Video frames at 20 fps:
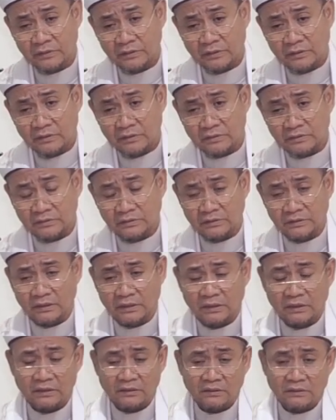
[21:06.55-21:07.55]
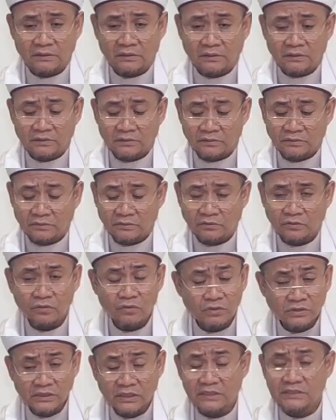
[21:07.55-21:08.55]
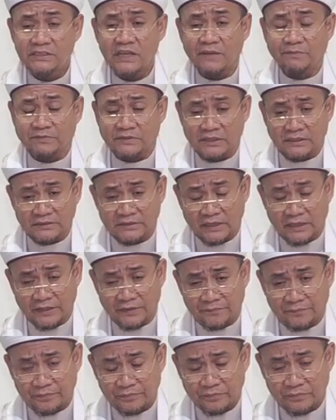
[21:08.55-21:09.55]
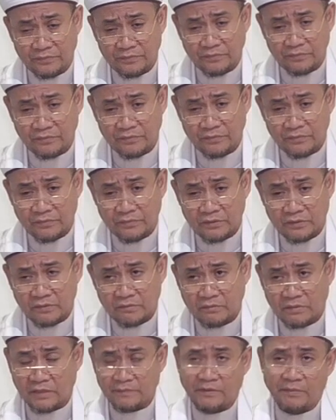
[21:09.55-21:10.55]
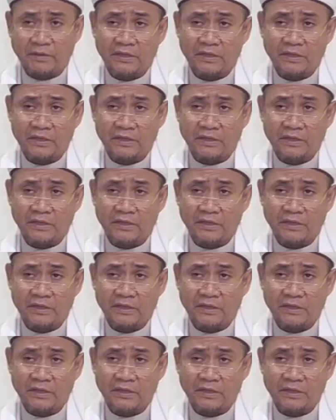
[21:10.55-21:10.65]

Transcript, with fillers: karena memang hidup ini terus berganti, berganti, berganti. Tidak ada yang kekal di situ.